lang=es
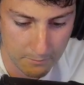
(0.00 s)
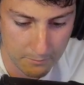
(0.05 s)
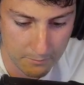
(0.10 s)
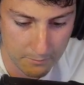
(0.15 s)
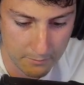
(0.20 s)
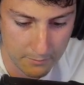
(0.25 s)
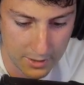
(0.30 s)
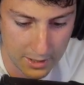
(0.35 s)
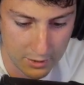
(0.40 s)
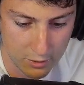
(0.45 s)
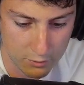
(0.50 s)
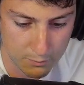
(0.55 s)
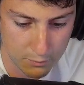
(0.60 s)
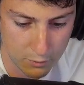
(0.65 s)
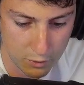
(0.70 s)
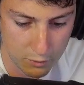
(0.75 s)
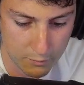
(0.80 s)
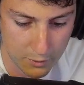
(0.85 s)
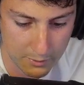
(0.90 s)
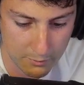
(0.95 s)
Vale,
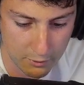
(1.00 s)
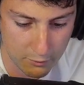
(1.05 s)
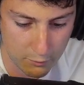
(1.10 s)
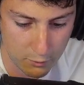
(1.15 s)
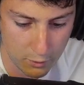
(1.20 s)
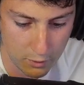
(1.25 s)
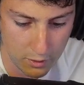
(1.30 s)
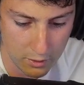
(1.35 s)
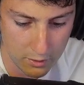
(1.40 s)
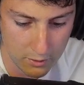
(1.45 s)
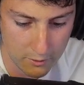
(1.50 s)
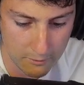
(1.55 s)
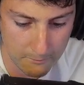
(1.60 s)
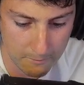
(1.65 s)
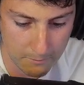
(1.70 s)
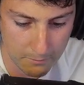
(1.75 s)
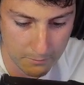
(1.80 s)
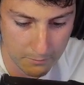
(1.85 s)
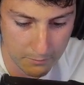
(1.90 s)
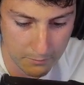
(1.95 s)
nos, ponemos full.
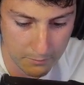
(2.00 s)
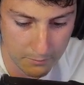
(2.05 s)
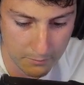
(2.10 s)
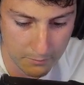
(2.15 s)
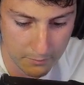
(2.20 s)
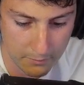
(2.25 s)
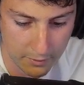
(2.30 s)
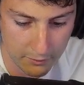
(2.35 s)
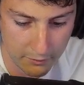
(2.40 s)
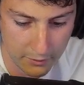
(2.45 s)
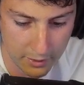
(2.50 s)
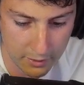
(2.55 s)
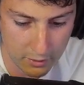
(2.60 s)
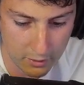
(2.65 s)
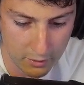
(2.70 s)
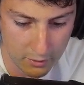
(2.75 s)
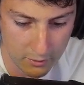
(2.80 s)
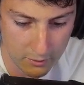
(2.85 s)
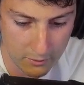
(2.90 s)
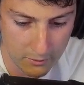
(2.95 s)

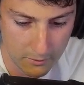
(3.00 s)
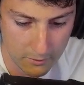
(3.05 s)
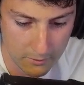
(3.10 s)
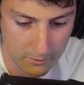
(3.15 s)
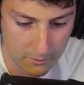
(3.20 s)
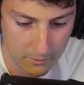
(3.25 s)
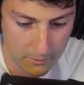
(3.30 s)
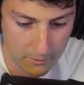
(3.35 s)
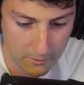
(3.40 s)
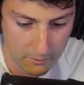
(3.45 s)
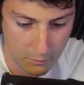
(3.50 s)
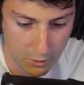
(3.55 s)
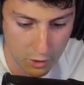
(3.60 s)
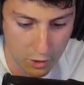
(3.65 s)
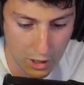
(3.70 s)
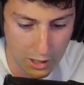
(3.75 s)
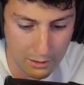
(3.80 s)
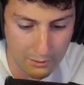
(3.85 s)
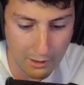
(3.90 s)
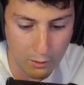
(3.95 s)
Perfecto. Bueno,
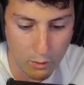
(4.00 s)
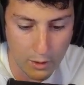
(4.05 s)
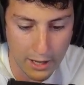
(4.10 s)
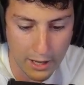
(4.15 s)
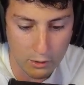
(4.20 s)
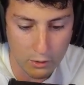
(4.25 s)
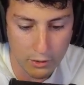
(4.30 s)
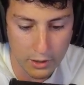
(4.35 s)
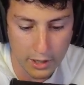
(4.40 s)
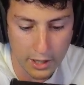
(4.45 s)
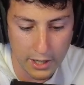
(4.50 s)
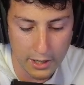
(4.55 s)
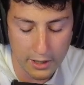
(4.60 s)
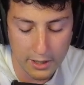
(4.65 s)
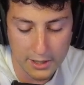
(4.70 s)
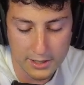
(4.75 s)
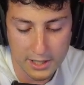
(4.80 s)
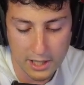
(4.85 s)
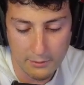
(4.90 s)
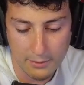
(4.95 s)
él va a jugar a correr
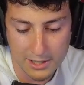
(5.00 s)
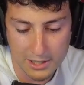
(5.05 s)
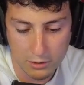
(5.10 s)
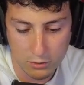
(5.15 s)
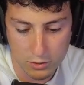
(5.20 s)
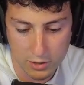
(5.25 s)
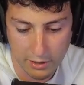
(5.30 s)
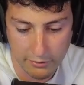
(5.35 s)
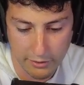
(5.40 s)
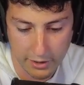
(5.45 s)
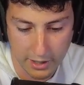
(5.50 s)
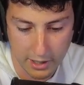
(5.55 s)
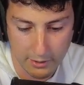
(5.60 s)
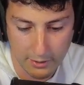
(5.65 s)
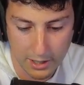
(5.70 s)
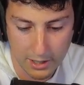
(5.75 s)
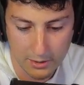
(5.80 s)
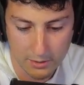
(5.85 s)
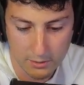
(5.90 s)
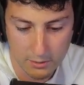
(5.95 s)
y si da básicos se acerca,
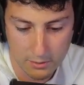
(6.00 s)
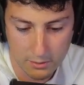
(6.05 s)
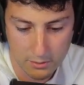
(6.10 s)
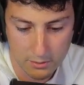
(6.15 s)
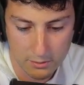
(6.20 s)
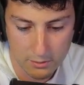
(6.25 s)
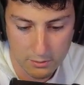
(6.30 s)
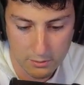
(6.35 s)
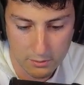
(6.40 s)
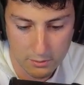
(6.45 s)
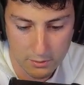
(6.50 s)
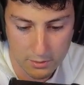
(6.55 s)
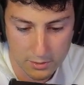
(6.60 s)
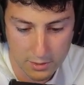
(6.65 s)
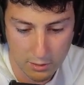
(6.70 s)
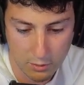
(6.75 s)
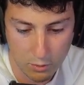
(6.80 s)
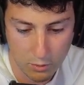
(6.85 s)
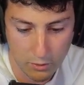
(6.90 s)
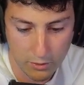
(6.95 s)
¿vale? Es
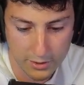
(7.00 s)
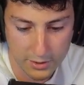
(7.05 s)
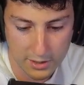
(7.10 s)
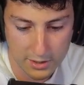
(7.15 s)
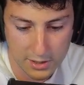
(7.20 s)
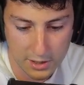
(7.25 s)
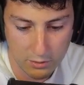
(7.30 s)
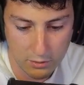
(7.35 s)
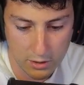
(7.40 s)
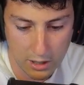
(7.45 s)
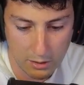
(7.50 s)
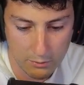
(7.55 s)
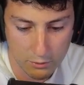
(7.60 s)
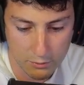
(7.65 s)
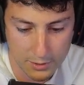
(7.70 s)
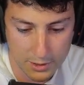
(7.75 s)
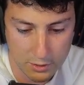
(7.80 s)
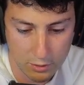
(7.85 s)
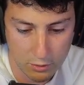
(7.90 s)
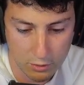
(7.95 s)
el juego de este chico, ya lo hemos
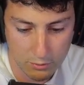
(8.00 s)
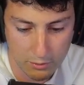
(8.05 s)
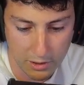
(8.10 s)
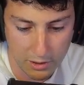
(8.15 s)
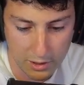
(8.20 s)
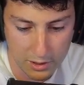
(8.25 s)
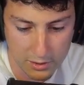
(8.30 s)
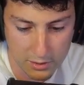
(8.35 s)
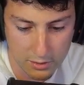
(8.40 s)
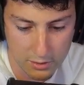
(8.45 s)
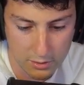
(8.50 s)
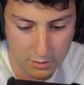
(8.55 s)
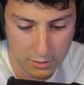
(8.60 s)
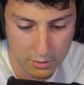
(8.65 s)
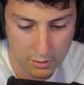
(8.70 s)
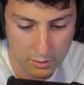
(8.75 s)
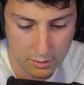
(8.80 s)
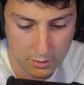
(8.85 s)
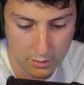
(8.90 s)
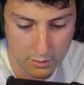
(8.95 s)
visto dos veces.
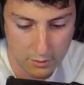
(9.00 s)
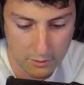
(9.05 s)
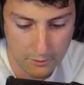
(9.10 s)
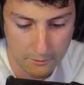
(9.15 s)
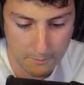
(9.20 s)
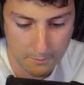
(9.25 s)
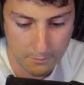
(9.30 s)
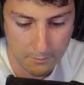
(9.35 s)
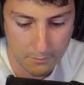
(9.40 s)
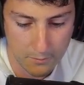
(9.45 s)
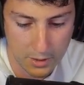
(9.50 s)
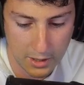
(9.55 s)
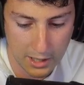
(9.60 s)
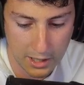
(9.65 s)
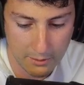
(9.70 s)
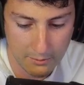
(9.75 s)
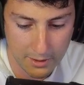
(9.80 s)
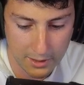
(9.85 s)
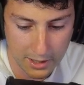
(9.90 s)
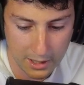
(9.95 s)
Voy a
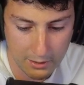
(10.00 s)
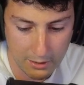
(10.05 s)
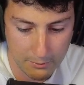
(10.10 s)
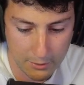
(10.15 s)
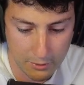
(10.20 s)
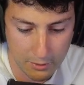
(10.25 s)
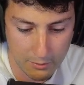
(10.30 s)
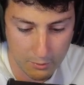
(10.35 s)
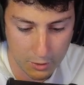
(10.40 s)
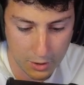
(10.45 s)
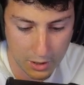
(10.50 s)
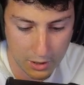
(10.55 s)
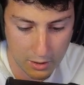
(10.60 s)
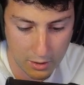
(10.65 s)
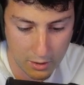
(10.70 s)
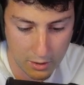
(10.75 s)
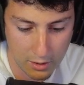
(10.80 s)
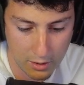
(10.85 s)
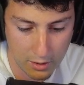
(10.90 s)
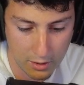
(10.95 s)
quedarme aquí y voy a ponerme mote.
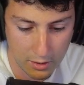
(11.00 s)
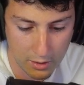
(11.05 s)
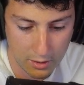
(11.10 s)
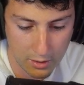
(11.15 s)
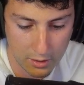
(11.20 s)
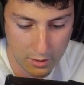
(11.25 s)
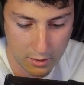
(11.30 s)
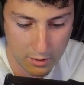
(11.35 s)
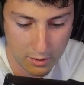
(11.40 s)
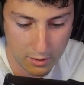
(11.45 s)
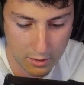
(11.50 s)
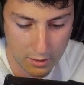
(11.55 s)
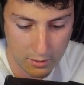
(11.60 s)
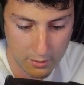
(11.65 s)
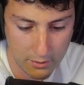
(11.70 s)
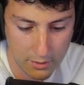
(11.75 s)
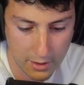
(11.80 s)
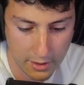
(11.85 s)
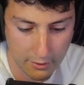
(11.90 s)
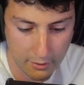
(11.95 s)

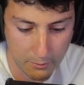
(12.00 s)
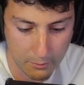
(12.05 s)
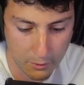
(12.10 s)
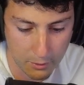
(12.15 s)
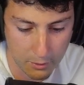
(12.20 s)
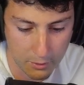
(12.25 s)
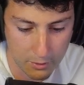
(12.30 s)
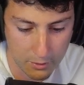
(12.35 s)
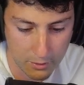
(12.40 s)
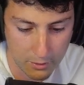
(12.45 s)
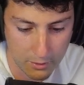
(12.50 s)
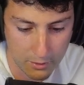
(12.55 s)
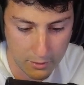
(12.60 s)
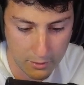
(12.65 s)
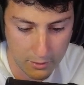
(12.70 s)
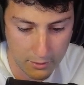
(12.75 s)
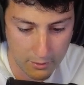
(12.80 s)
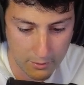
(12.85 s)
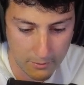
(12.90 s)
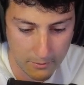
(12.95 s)
Voy a un poco.
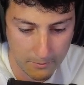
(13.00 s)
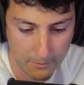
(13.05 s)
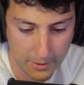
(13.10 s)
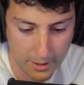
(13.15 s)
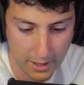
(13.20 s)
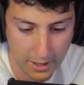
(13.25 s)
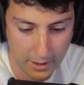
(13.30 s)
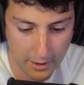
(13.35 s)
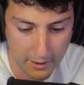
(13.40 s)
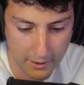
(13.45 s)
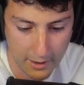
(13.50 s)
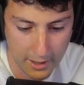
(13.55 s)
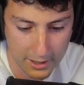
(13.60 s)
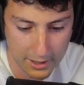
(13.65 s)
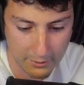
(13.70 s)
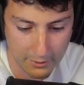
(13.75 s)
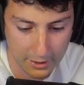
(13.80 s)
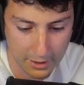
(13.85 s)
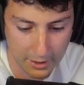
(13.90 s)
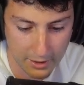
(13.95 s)
Venga,
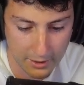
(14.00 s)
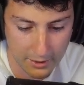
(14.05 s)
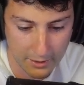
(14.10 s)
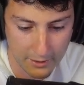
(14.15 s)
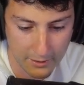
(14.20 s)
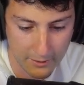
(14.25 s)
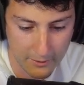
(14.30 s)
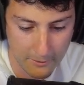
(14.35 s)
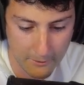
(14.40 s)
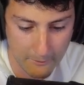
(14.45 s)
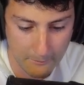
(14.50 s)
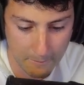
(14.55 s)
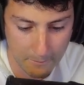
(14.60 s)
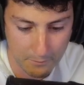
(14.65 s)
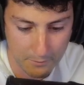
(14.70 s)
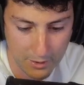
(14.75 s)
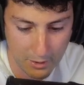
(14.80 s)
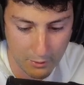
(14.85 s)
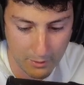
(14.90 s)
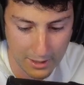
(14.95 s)
atrévete.
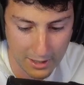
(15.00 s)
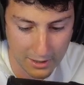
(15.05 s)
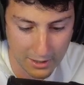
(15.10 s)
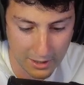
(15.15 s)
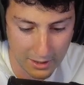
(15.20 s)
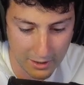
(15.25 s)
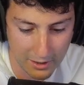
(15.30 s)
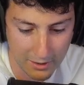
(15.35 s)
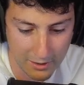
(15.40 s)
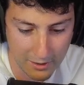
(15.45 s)
Vamos, valiente.